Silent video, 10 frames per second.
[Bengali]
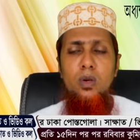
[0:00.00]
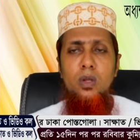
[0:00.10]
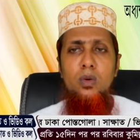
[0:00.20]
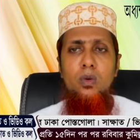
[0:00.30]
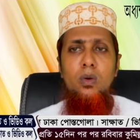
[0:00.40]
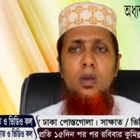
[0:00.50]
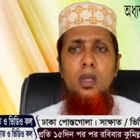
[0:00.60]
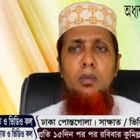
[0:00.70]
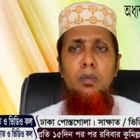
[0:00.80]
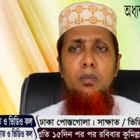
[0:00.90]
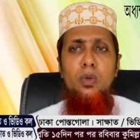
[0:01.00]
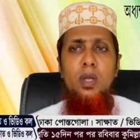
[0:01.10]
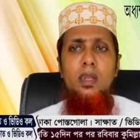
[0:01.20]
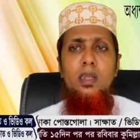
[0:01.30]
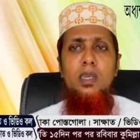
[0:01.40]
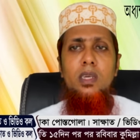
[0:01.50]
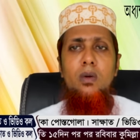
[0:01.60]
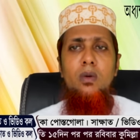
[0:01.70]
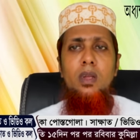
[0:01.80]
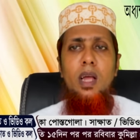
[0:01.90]
যোগাযোগ করি এবং বোঝার চেষ্টা
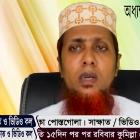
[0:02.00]
করি